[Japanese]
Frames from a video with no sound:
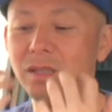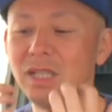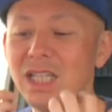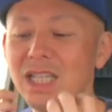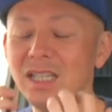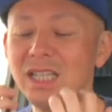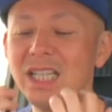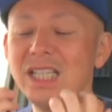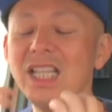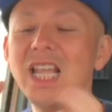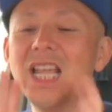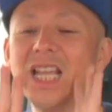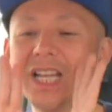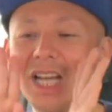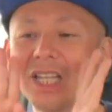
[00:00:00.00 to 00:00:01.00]
リ,
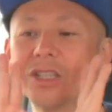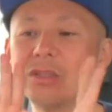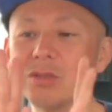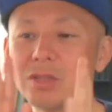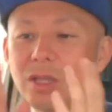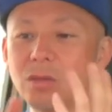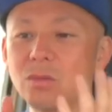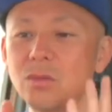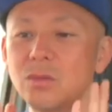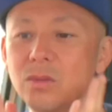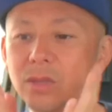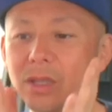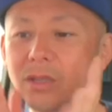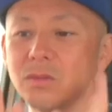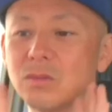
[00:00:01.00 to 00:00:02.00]
リテーナーっていうんですか、こ
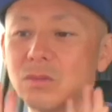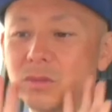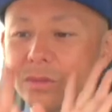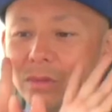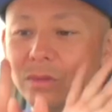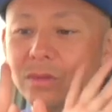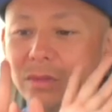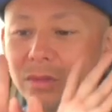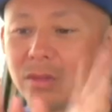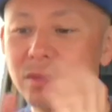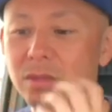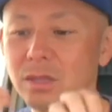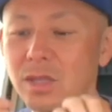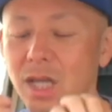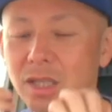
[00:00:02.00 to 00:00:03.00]
うあの
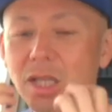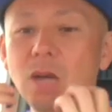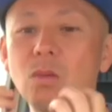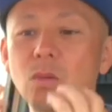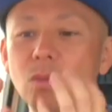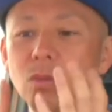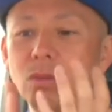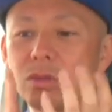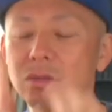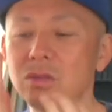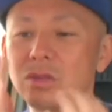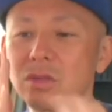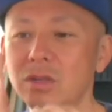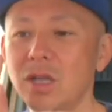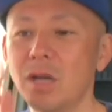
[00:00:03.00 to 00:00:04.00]
型をこう
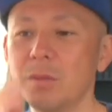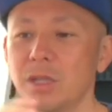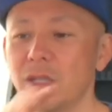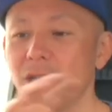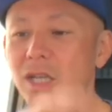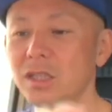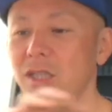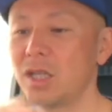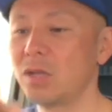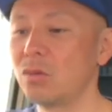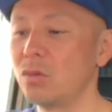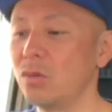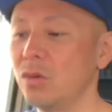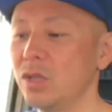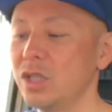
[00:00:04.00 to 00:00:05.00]
グッグッてはめて、型が
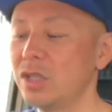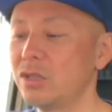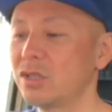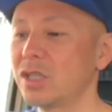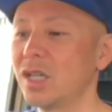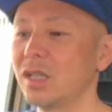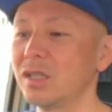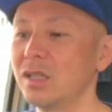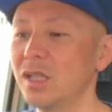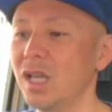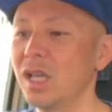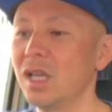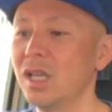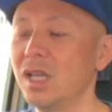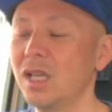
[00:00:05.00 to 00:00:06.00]
こういくつかあっ
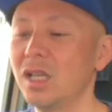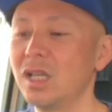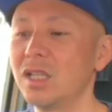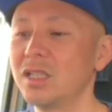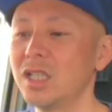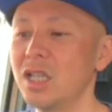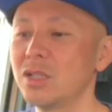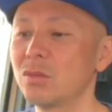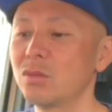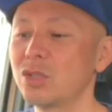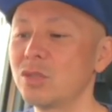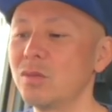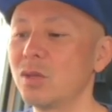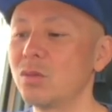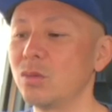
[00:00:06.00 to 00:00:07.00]
て、最初の
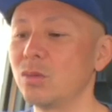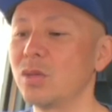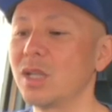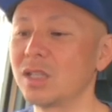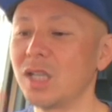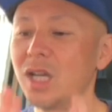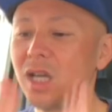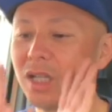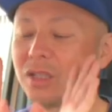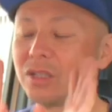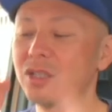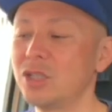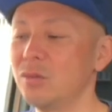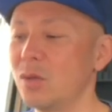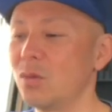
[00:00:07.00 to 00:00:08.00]
月はこの型、
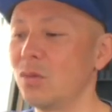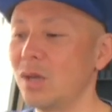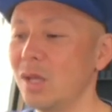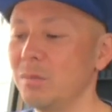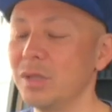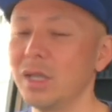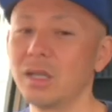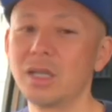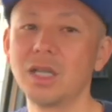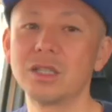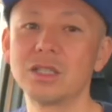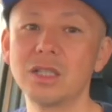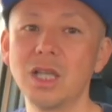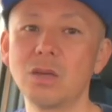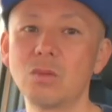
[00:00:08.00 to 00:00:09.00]
次はこれみたいな感
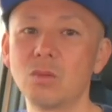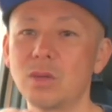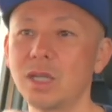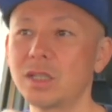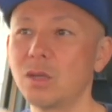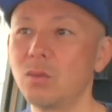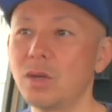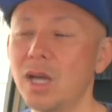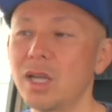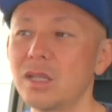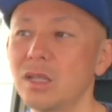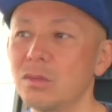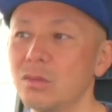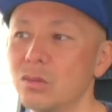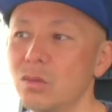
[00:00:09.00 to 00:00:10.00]
じでこう型を変え
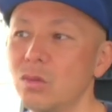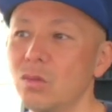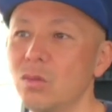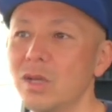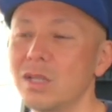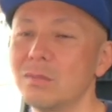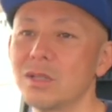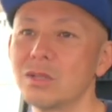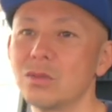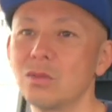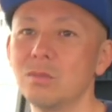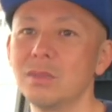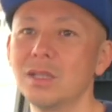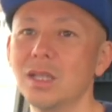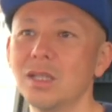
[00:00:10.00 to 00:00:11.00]
ていくと終わります
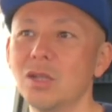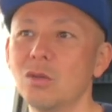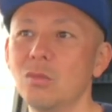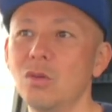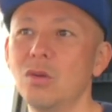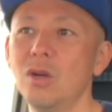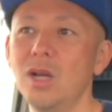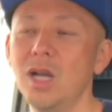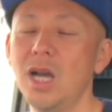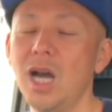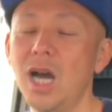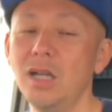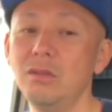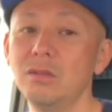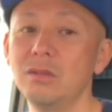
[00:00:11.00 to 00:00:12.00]
よみたいなのも
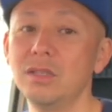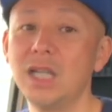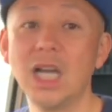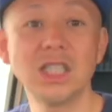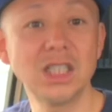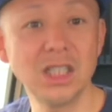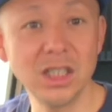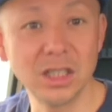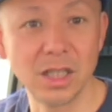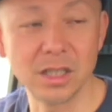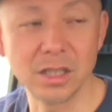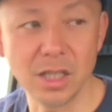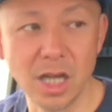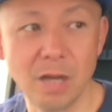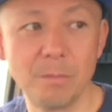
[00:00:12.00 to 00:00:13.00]
あるらしいで
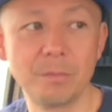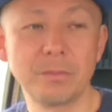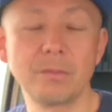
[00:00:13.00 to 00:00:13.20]
すが、